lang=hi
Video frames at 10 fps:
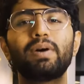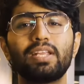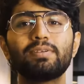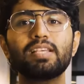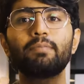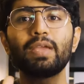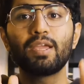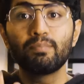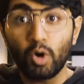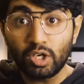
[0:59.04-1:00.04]
पर ये बस आपके
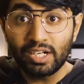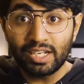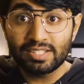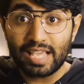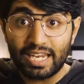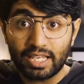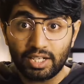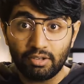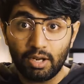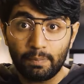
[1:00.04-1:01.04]
इंपॉर्टेंट लिंक्स कैरी
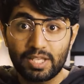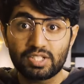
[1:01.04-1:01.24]
करने वाला पेज